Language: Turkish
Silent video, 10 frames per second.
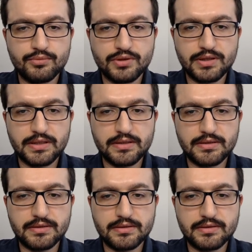Bu da
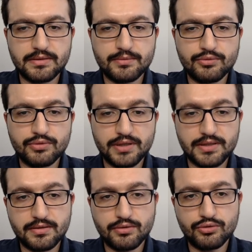e, tabii Türkiye
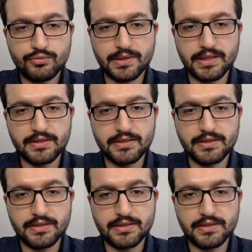açısından kötü bir